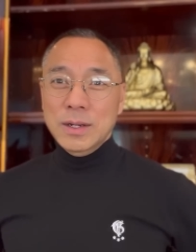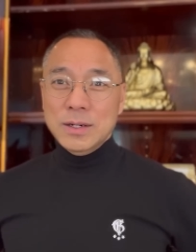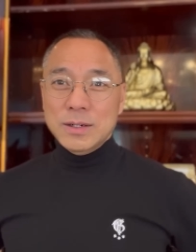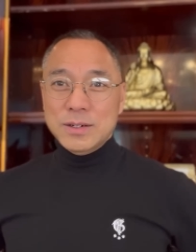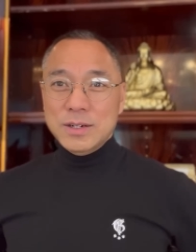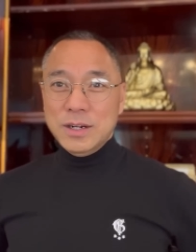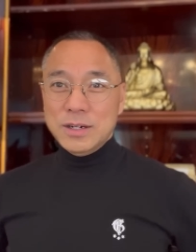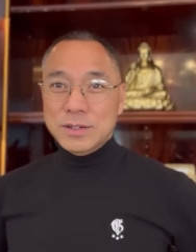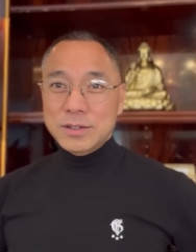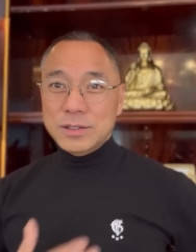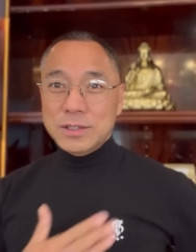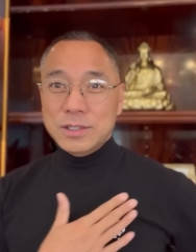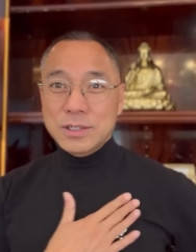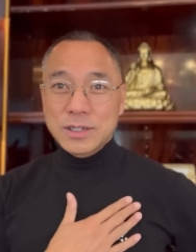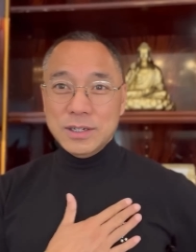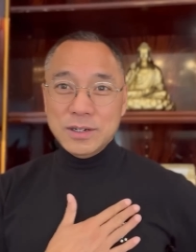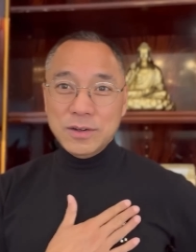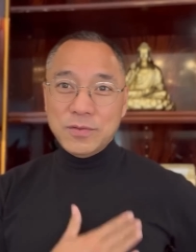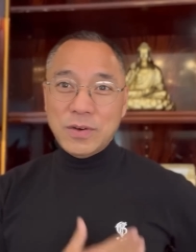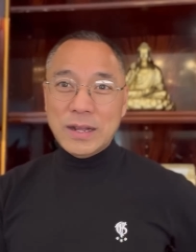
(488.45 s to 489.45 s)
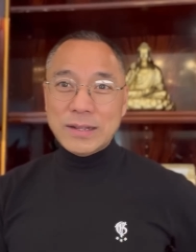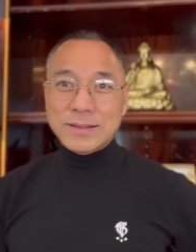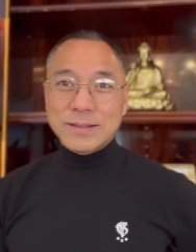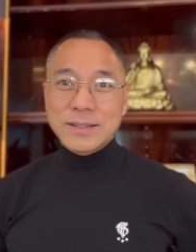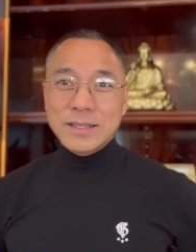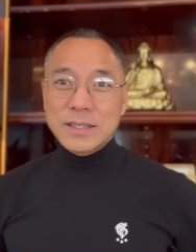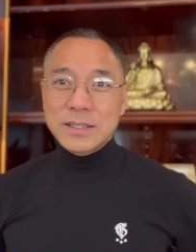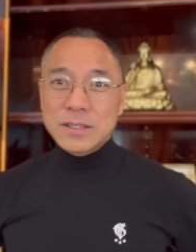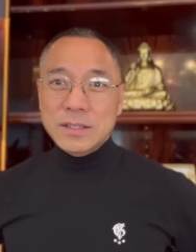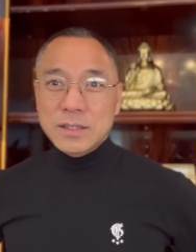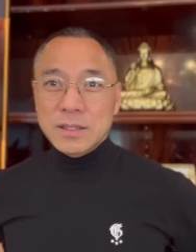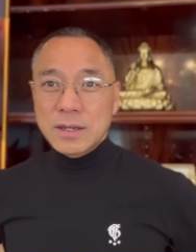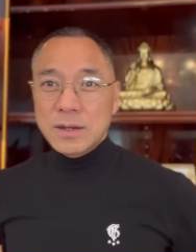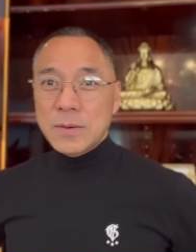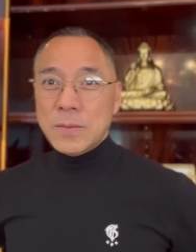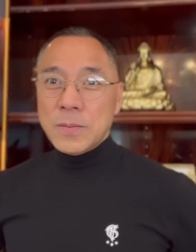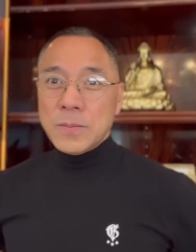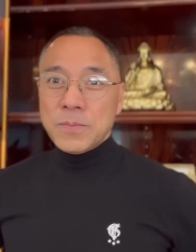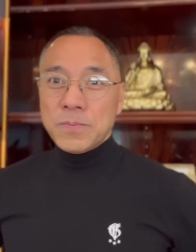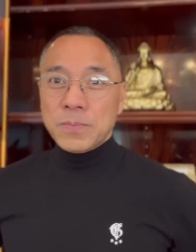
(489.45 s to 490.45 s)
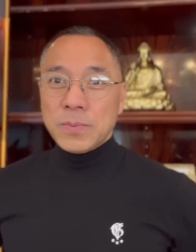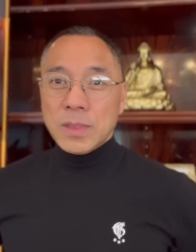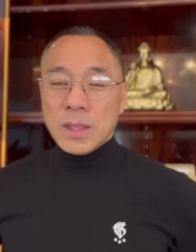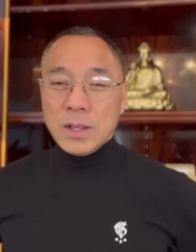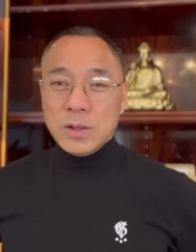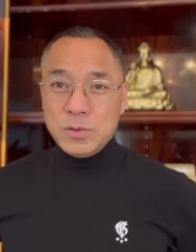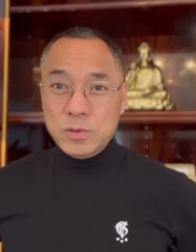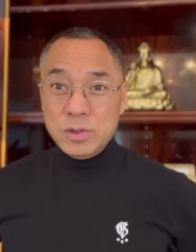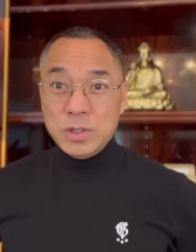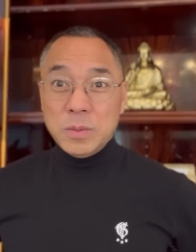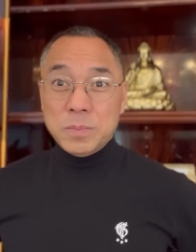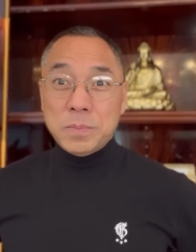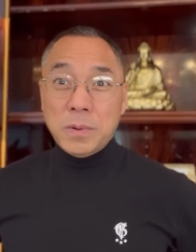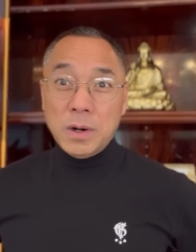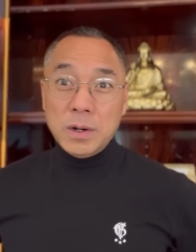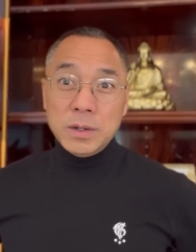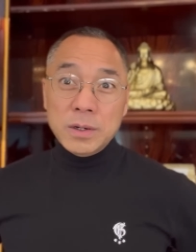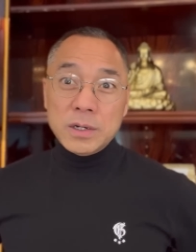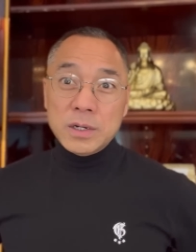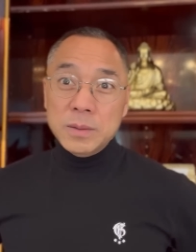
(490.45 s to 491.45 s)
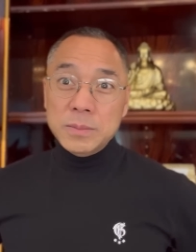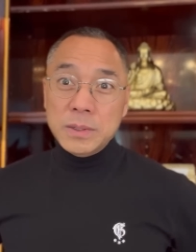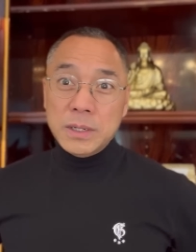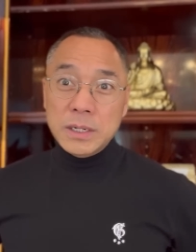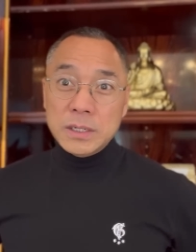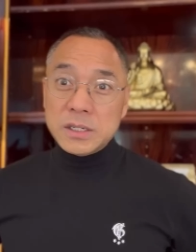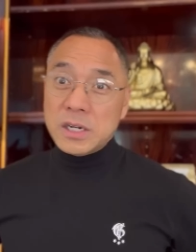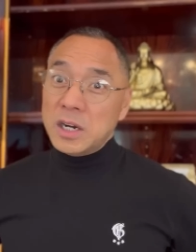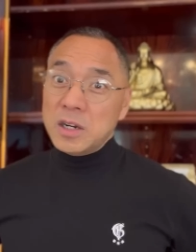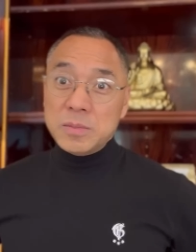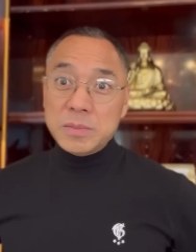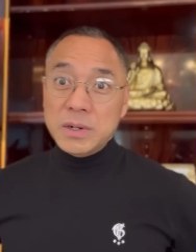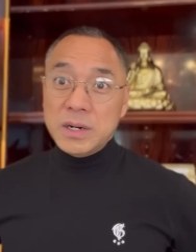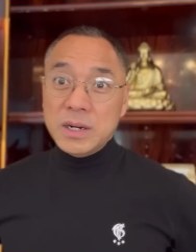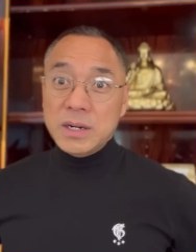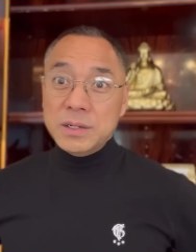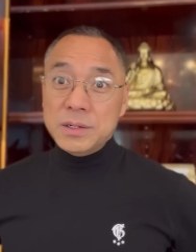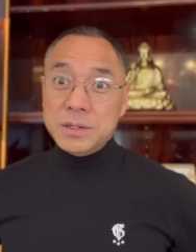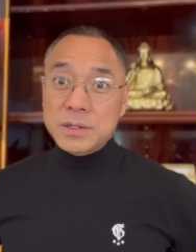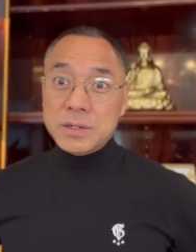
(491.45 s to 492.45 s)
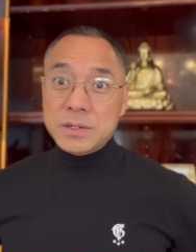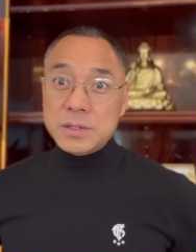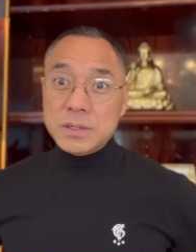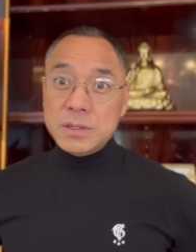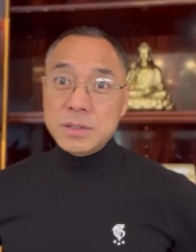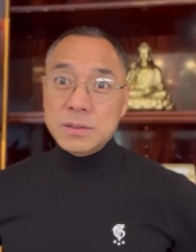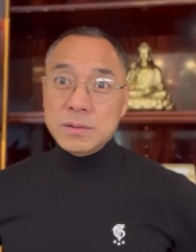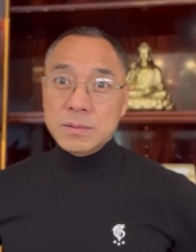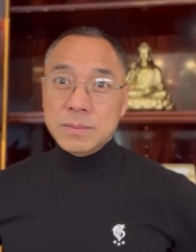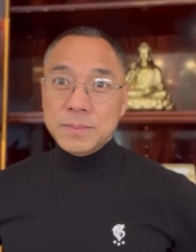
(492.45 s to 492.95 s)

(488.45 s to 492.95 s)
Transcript: 这也是七哥发自内心的觉得爆料革命跟战友们很值